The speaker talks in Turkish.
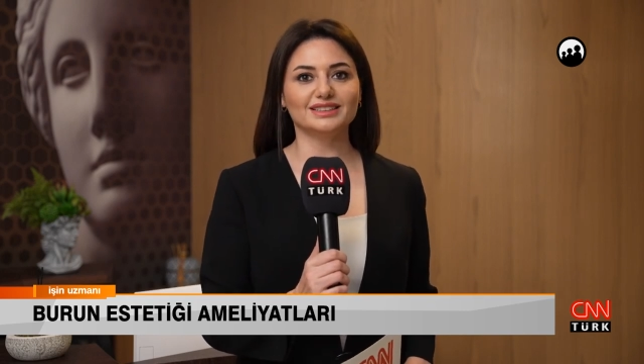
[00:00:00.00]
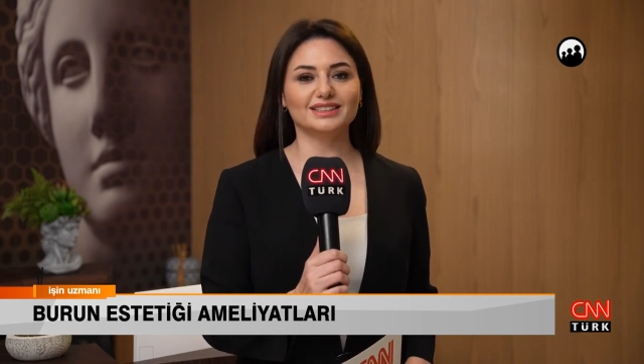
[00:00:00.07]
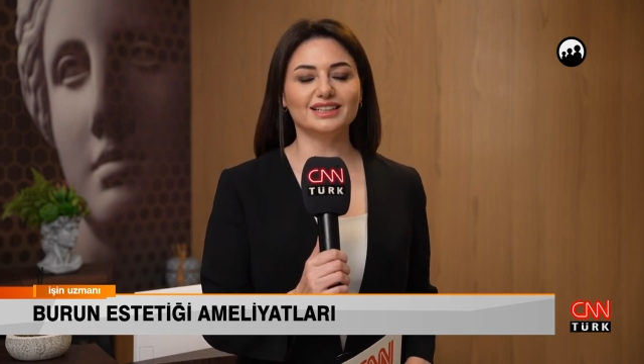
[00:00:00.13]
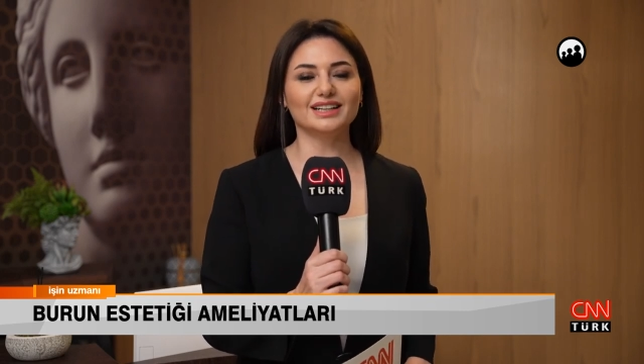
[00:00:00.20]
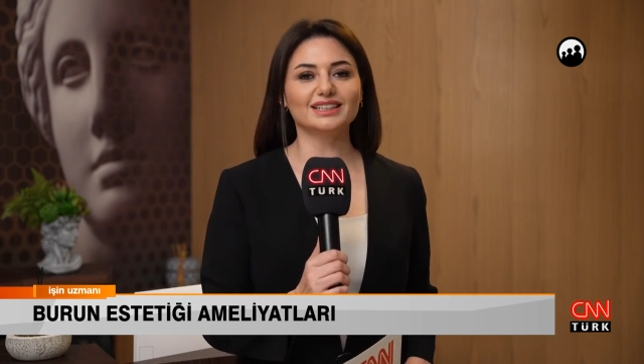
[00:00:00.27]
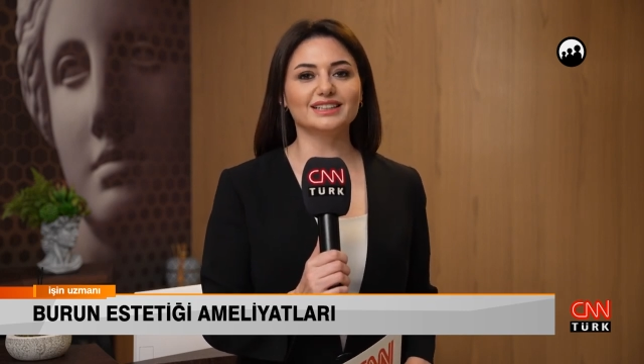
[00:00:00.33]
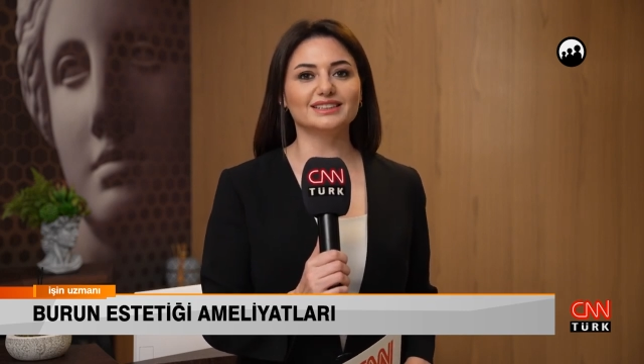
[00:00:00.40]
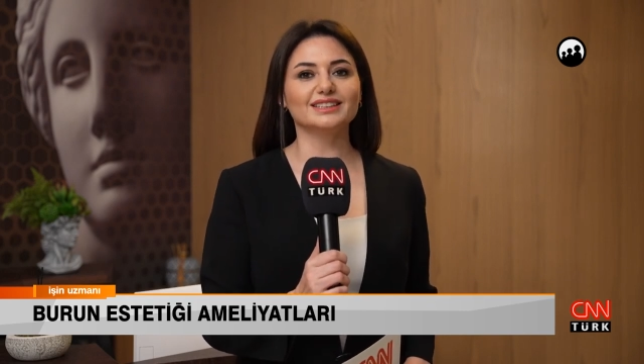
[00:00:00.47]

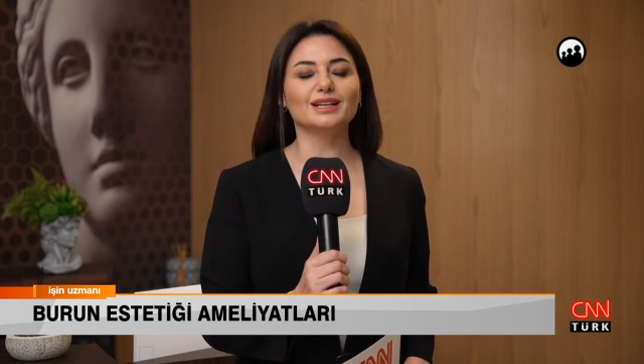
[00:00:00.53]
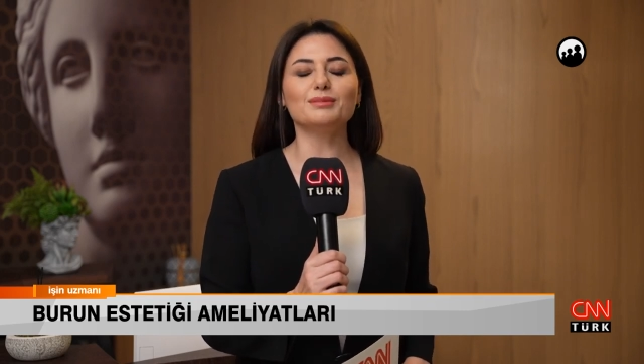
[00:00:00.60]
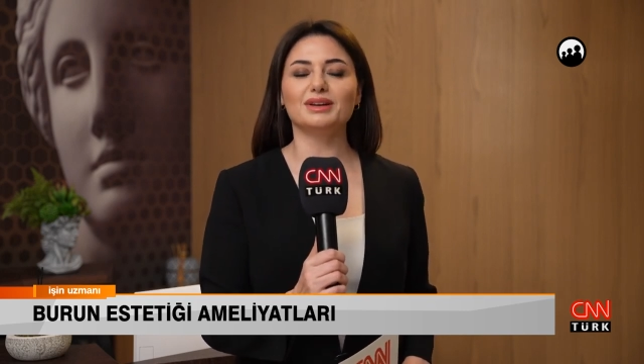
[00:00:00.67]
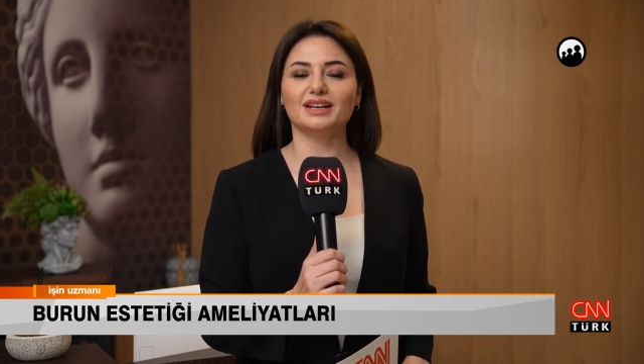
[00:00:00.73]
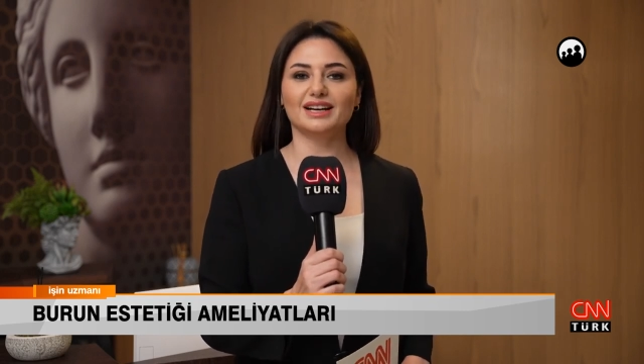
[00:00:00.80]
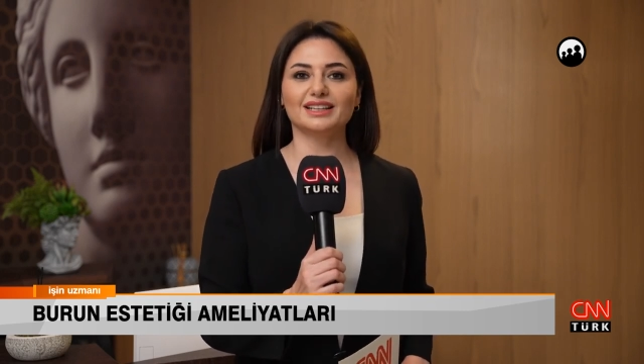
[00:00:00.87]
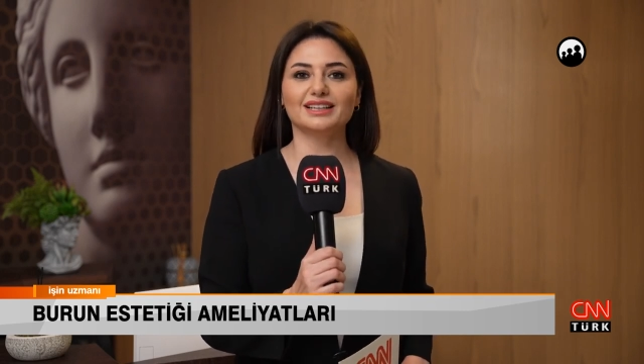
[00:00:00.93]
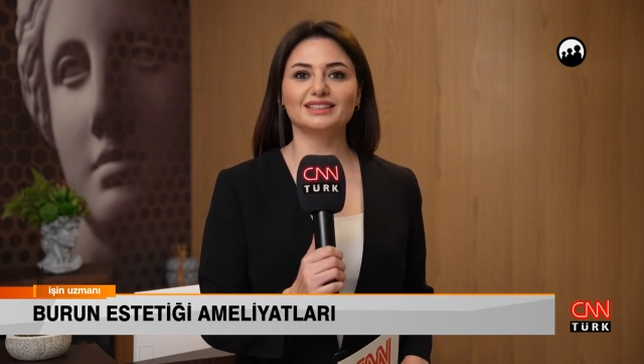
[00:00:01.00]
hakkında
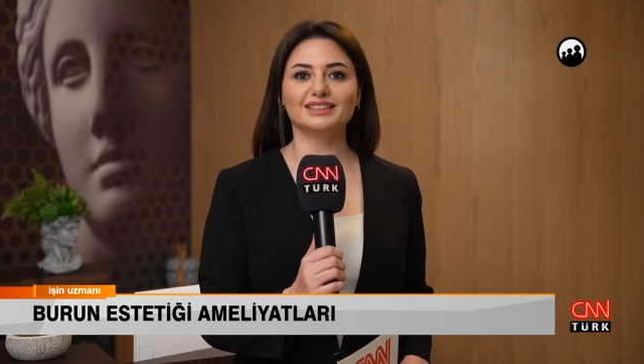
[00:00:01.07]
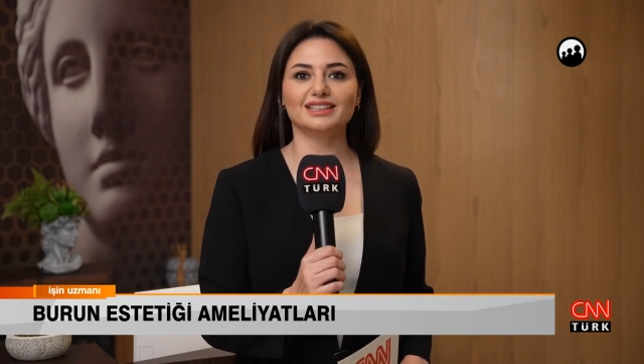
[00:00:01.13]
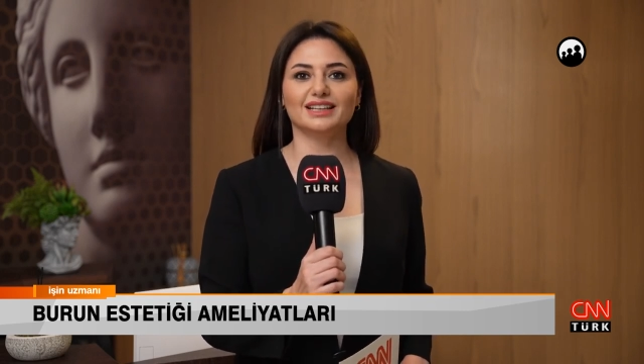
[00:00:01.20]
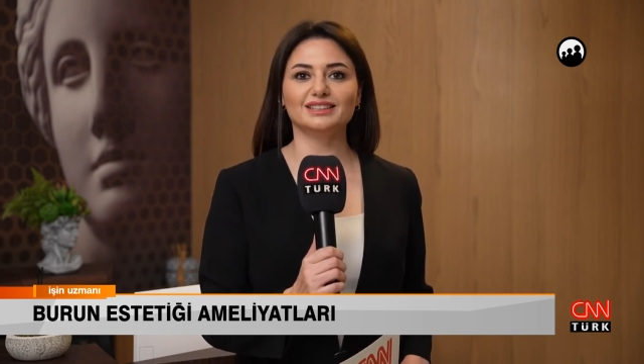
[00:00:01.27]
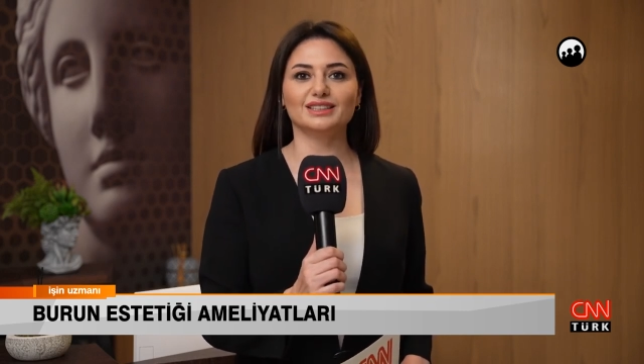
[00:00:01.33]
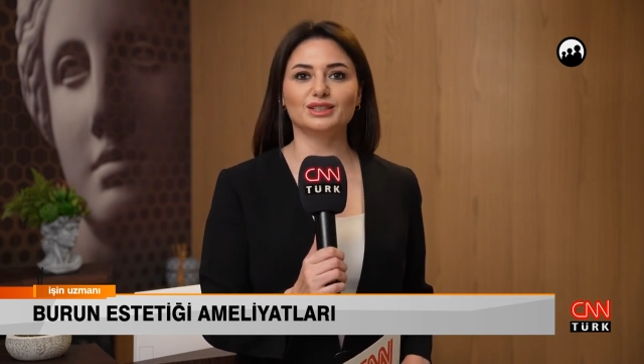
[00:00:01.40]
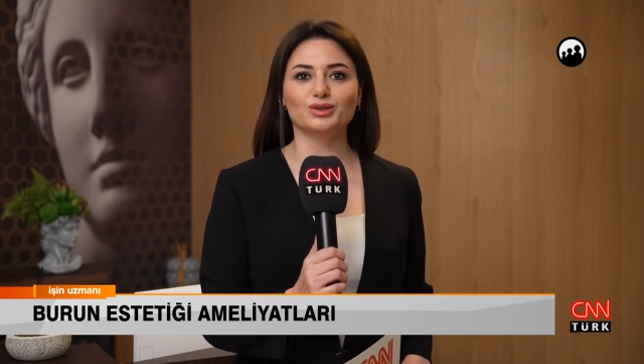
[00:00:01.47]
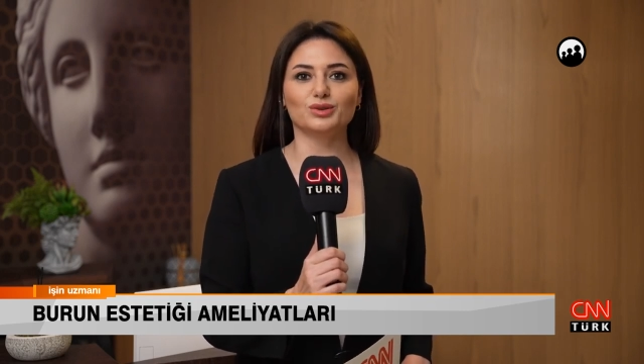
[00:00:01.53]
merak
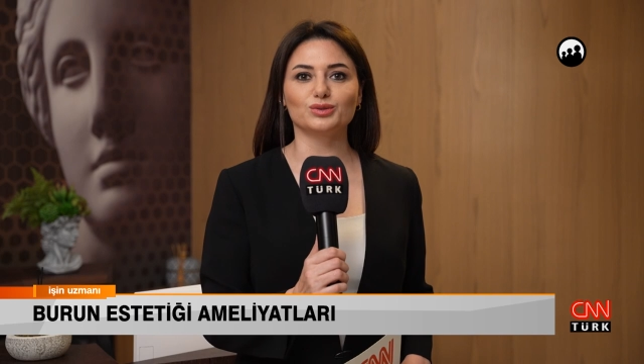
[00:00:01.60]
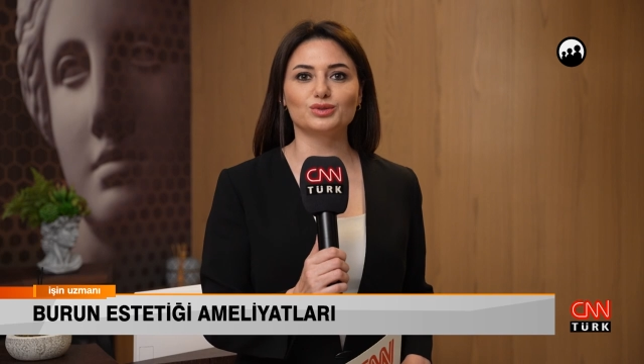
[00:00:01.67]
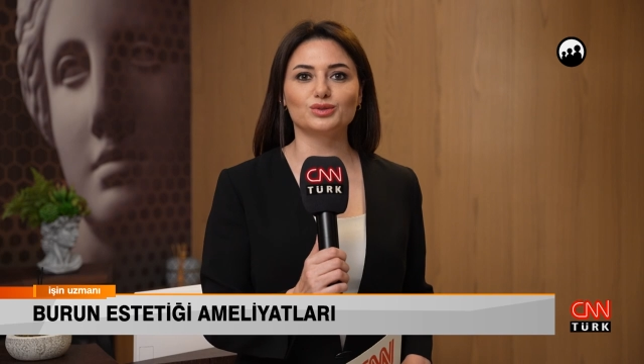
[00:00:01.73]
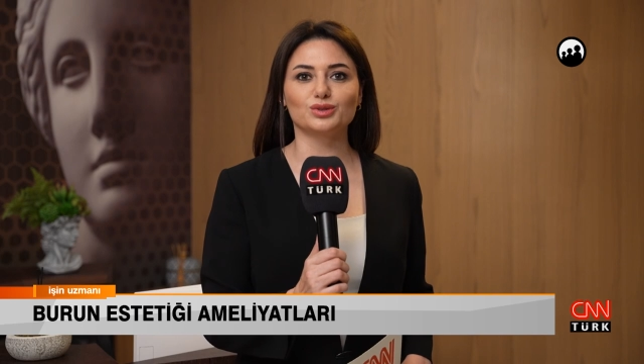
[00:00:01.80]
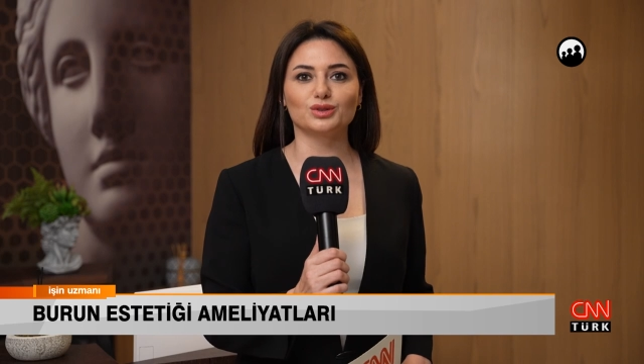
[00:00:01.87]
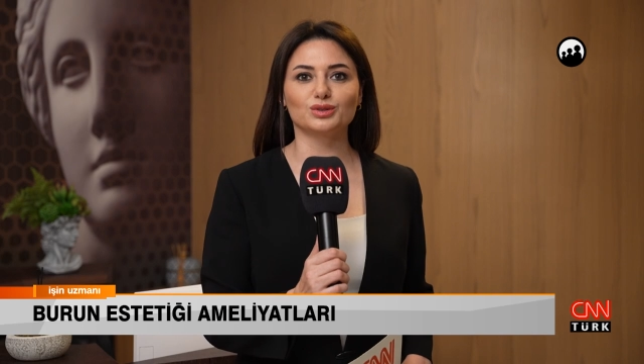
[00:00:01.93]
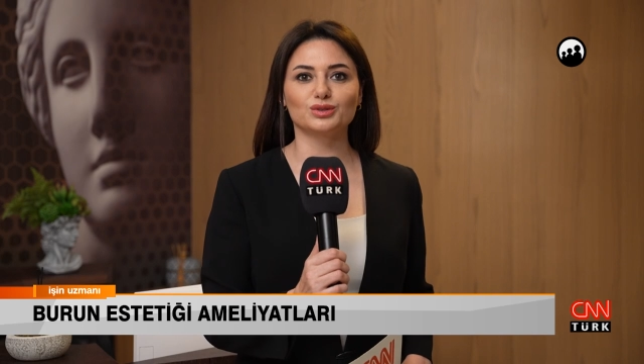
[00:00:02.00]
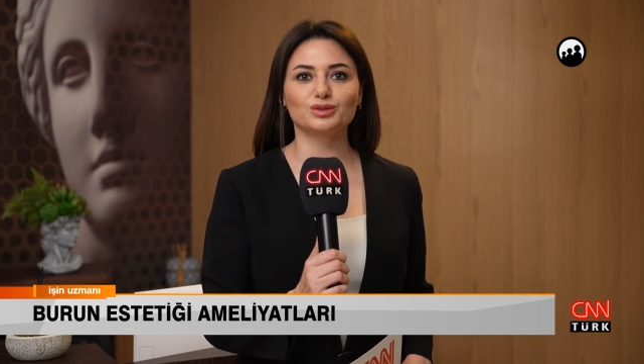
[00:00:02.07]
edilenleri
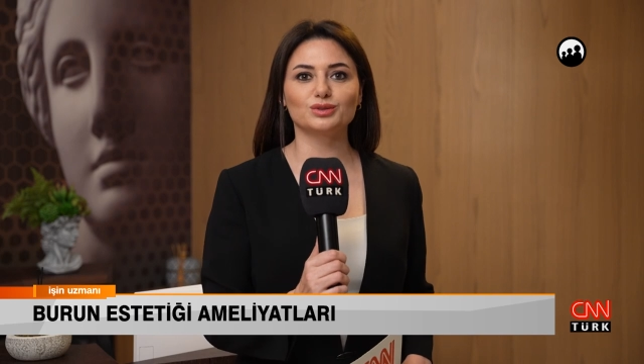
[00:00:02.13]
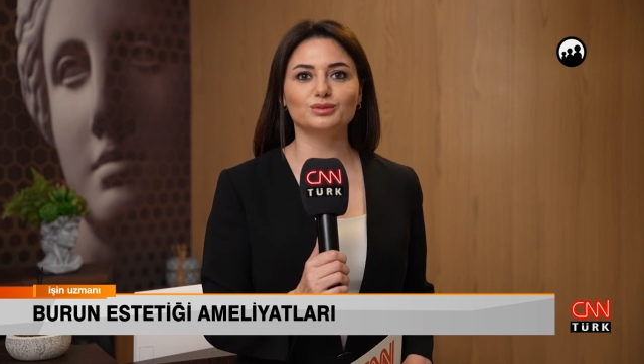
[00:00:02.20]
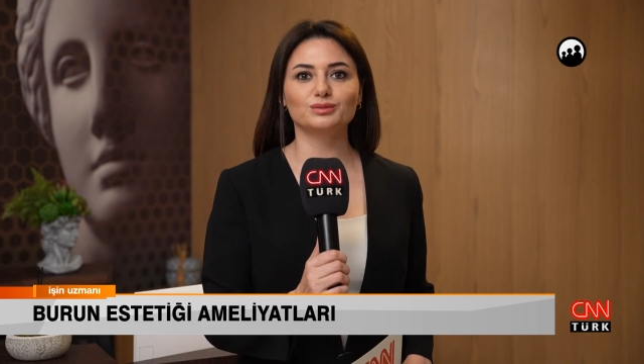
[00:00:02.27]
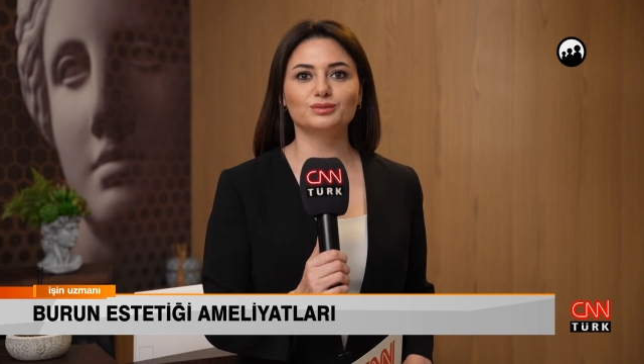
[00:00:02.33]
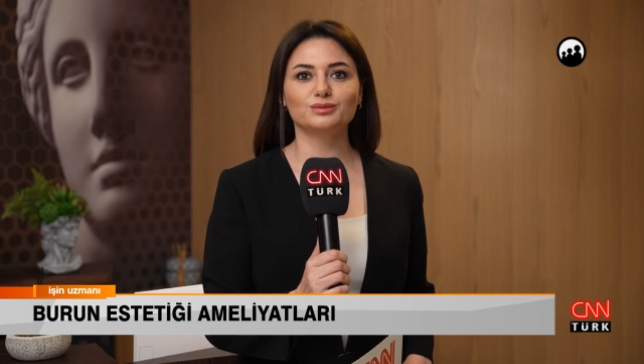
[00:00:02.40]
konuşuyoruz.